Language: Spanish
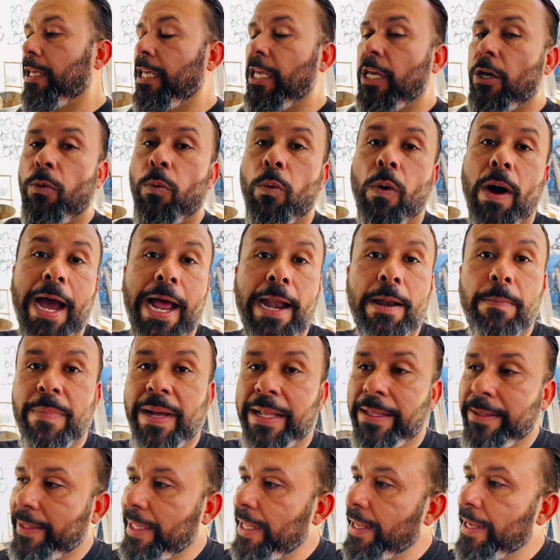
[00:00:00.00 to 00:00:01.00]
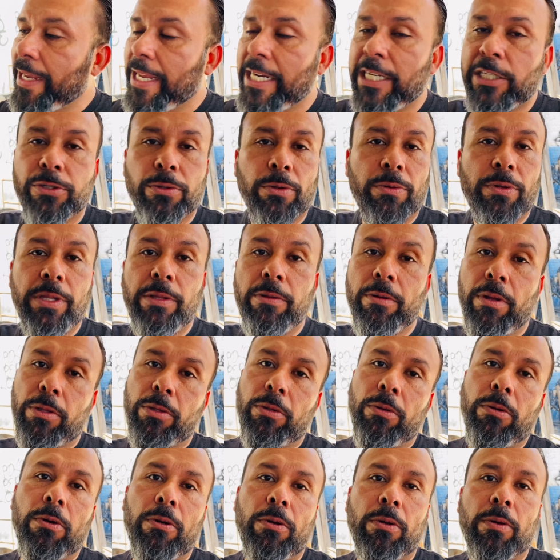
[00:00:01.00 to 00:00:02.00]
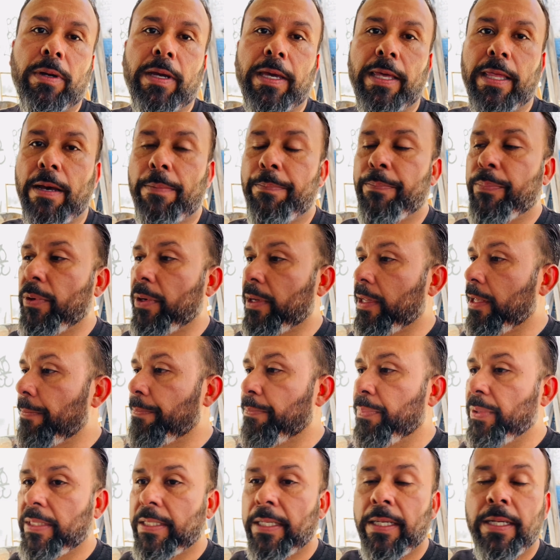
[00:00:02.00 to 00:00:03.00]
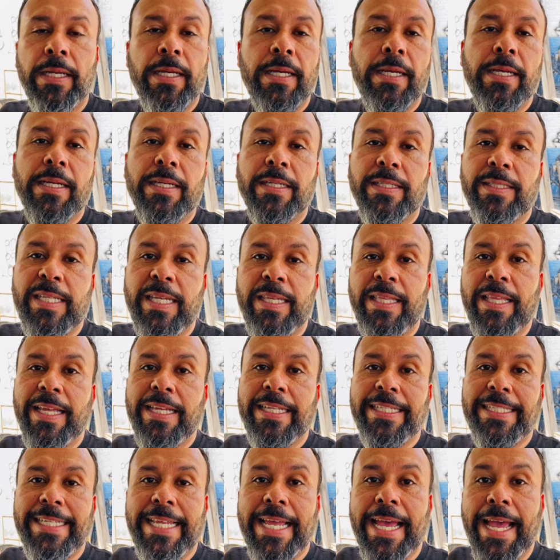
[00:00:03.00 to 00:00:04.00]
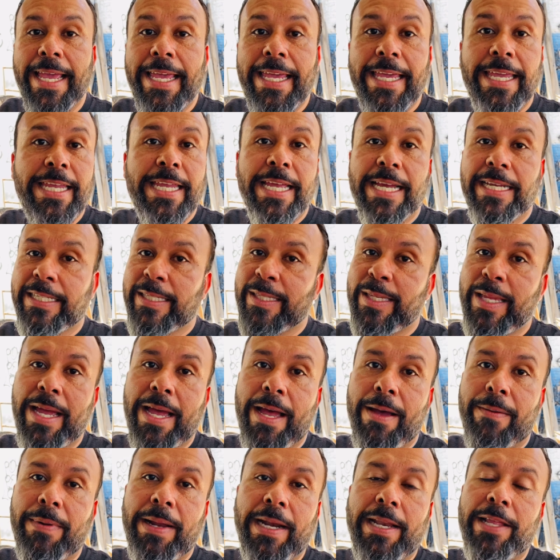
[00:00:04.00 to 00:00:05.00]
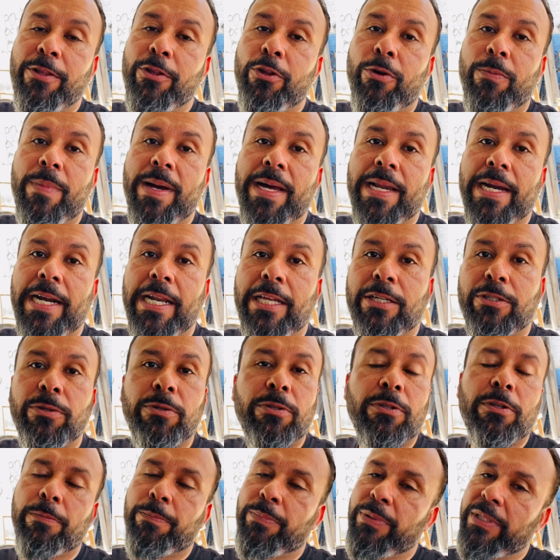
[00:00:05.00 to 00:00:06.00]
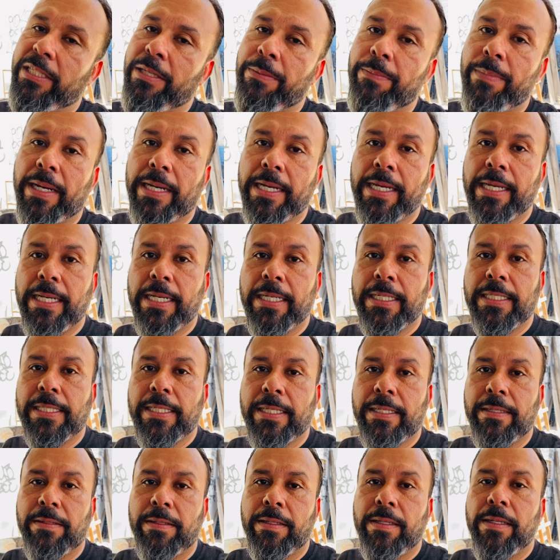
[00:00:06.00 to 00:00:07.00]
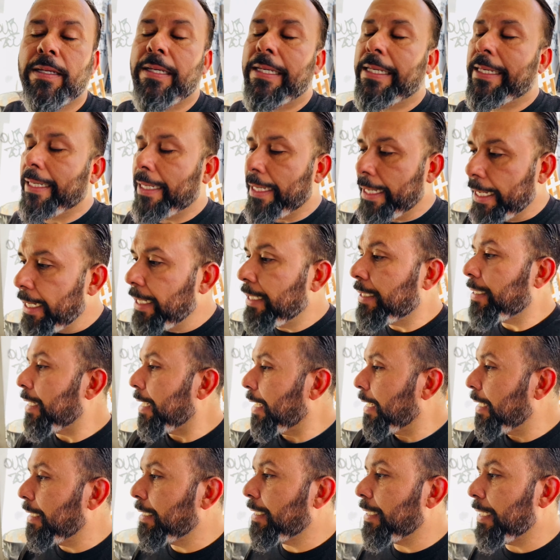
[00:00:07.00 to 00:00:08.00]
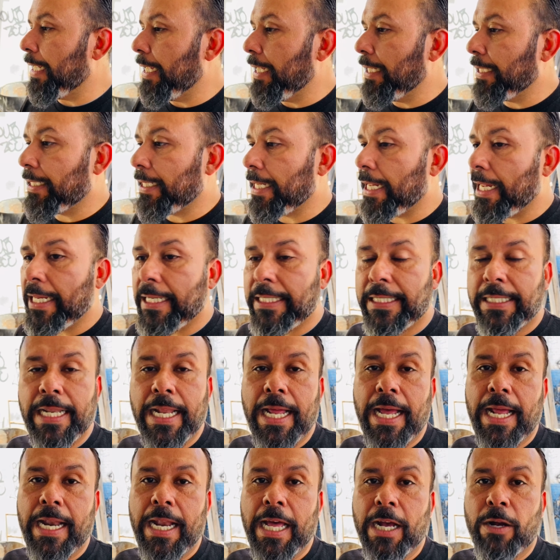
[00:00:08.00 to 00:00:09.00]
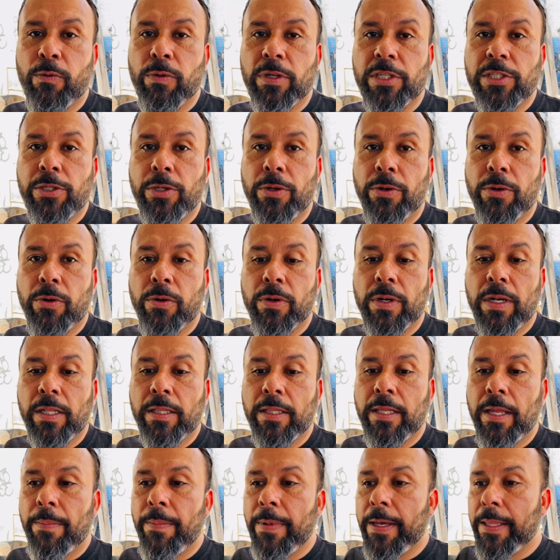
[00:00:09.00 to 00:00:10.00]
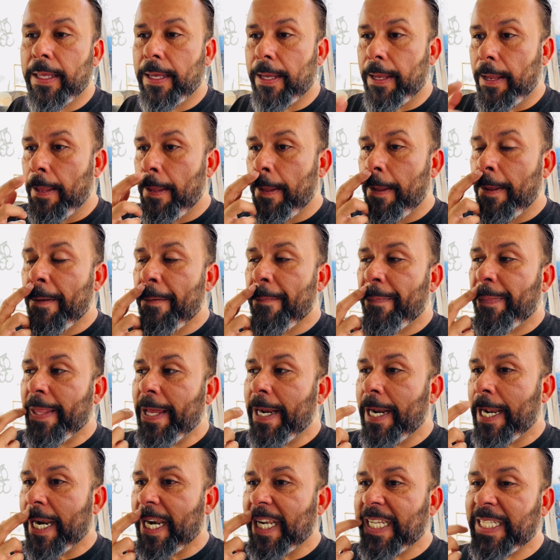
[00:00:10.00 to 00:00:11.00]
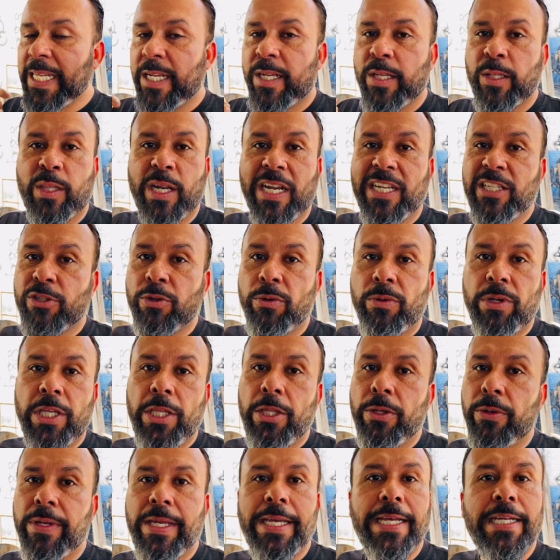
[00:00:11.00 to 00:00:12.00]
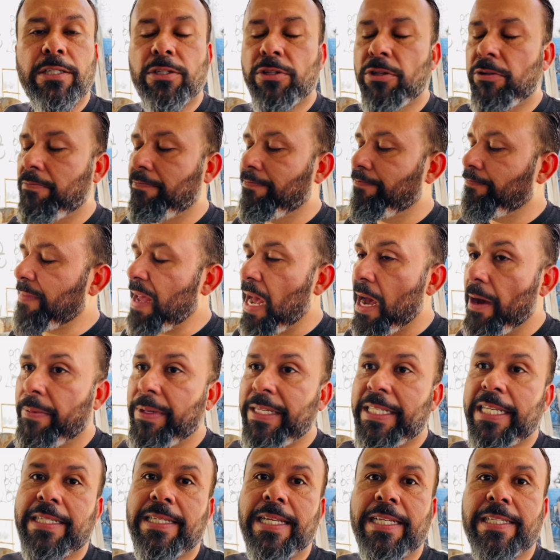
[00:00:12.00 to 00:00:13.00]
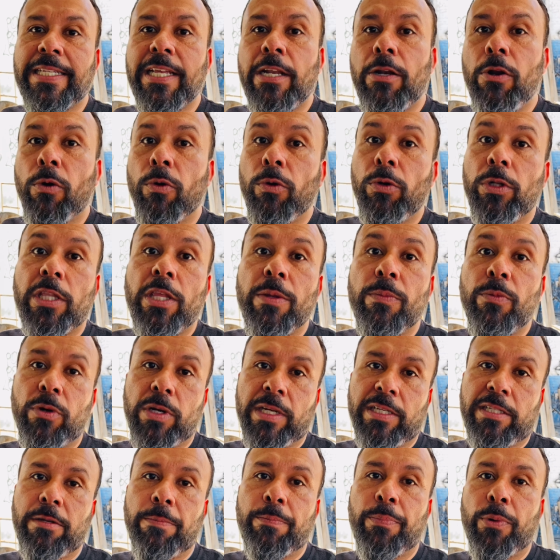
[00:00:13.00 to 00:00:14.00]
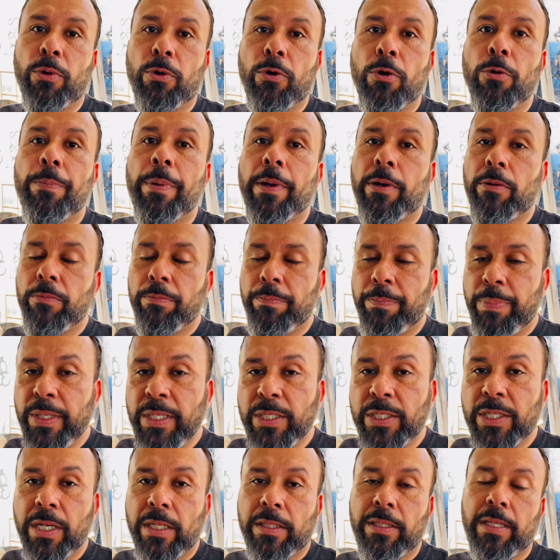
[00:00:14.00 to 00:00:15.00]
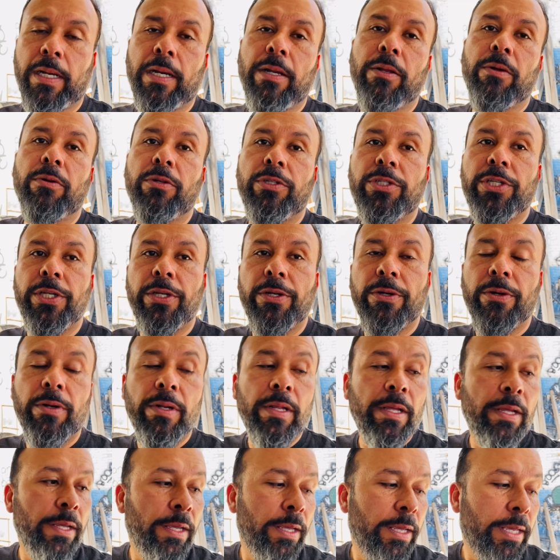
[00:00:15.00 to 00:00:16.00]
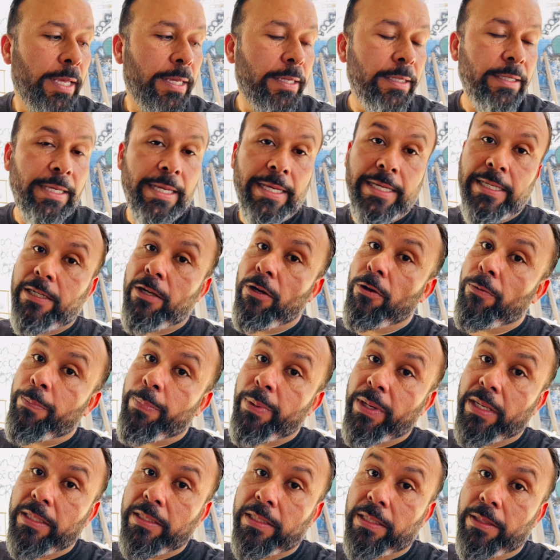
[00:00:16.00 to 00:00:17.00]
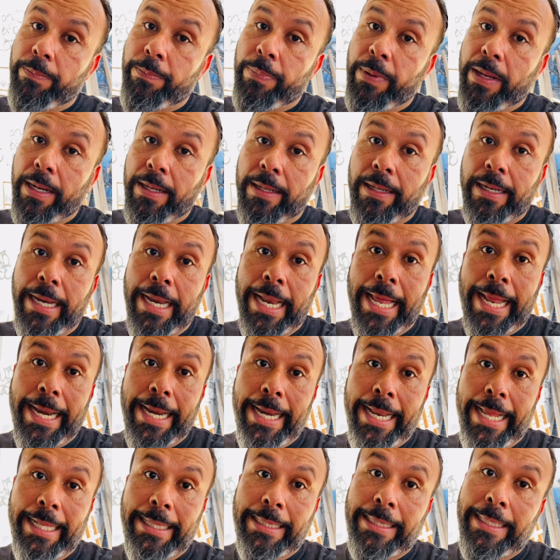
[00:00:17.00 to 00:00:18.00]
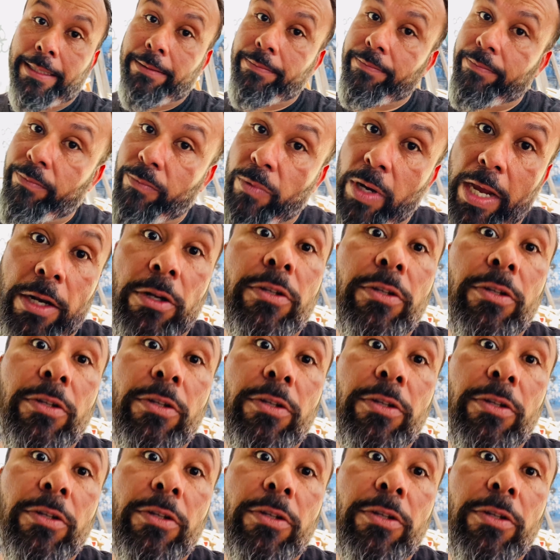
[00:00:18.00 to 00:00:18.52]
igual mantenga el sonido a todo lo que da, porque pues si desde ahí ya está valiendo mal el asunto, pues imagínense. Esa es, esa es la, cuestión con el tema de, de la raza que trae sonido y eso a veces es en lo último que se preocupa en un pinche alternador chingón y es lo principal, la neta. Bueno,